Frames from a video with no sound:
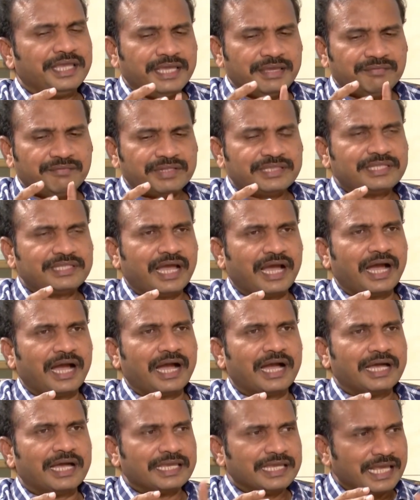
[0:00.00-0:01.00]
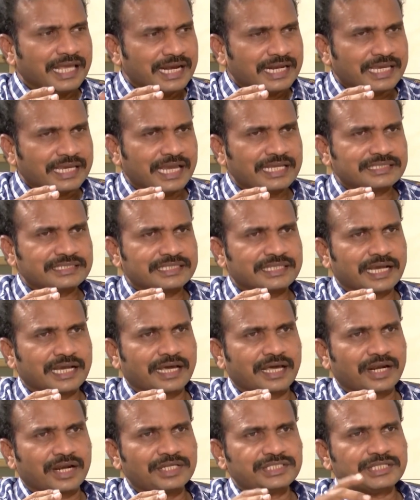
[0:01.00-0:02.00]
ఈ విద్య ఎల్కేజీ
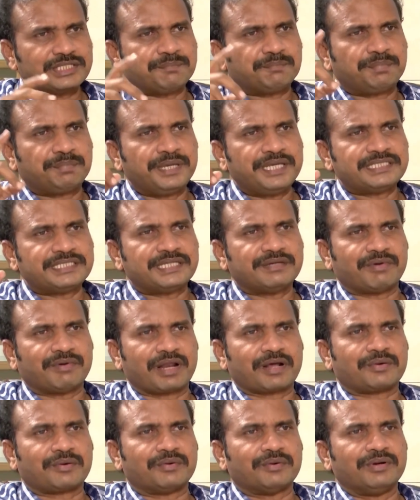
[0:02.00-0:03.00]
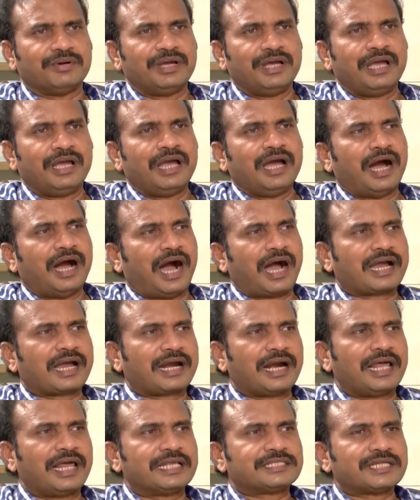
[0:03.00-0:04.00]
దగ్గర నుంచి పీజీ వరకు
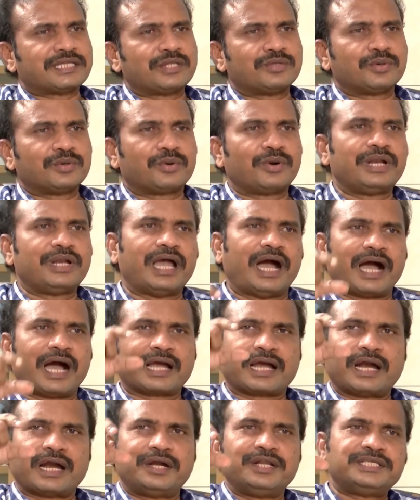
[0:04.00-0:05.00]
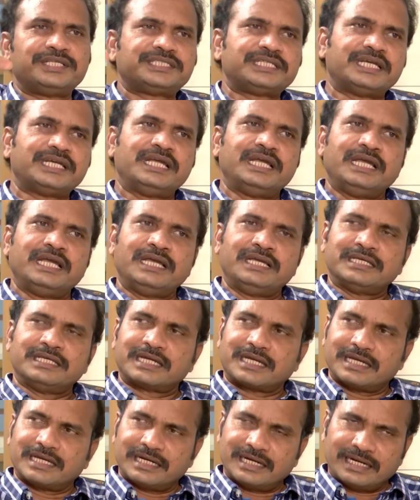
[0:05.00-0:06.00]
అక్కడే చదువుకొని అక్కడి నుంచి
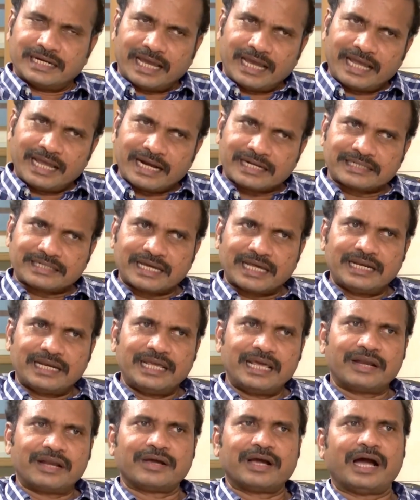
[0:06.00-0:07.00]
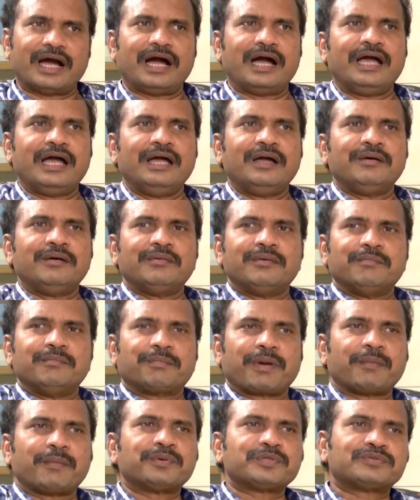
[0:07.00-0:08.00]
డైరెక్ట్గా నేరుగా
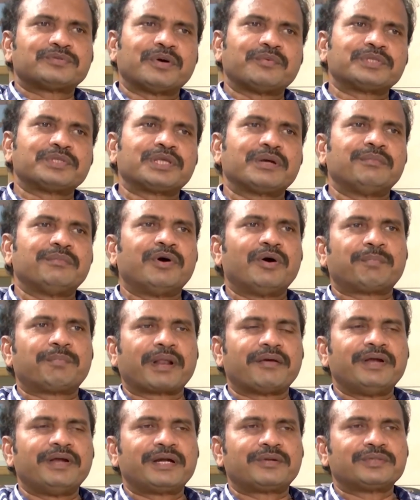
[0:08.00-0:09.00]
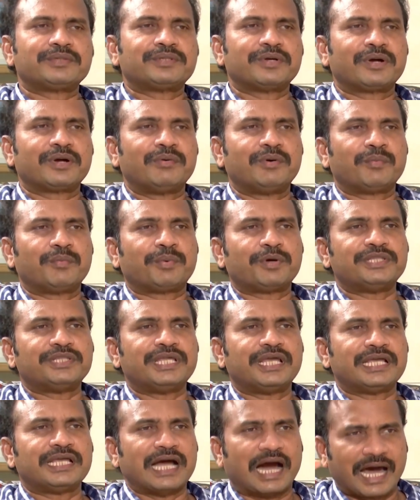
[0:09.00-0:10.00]
ప్రభుత్వ ఉద్యోగమో ప్రైవేట్ ఉద్యోగమో
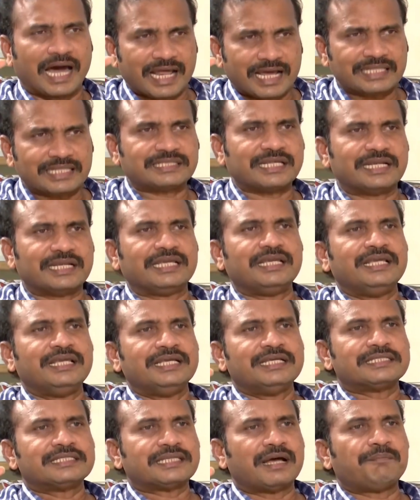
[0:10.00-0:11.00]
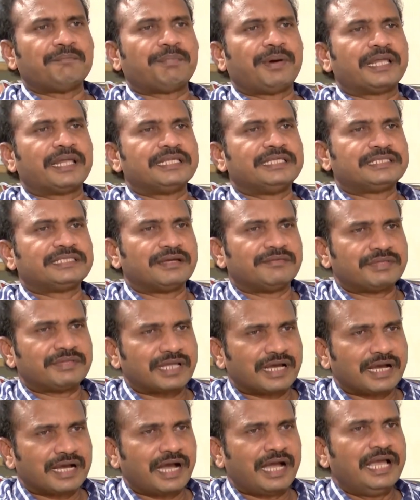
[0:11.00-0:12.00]
పొందే అర్హతని సంపాదించే
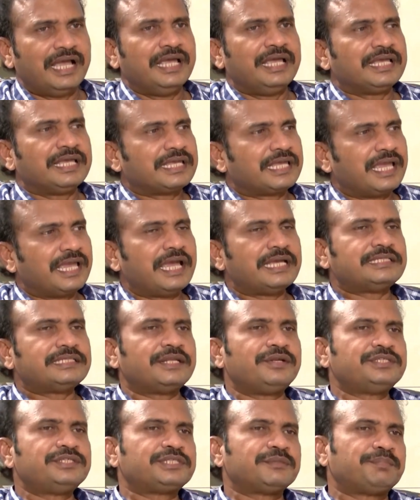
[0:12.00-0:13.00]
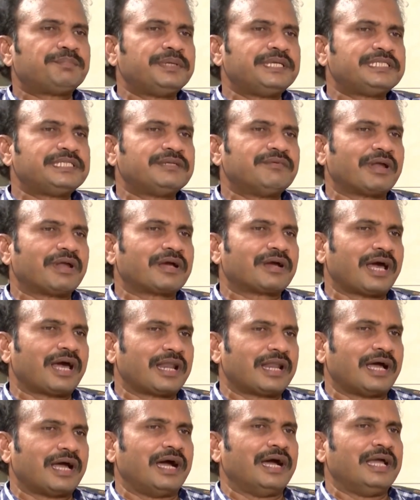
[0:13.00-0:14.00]
విధంగా కేజీ నుంచి పీజీ వరకు
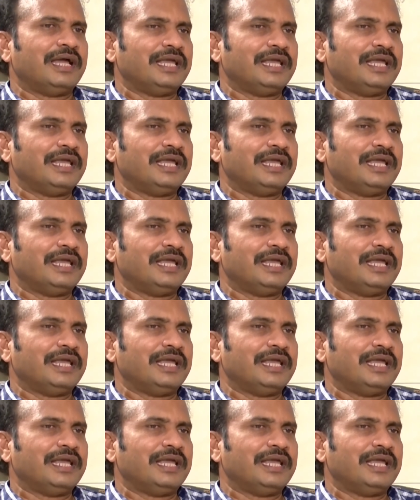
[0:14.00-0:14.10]
అన్న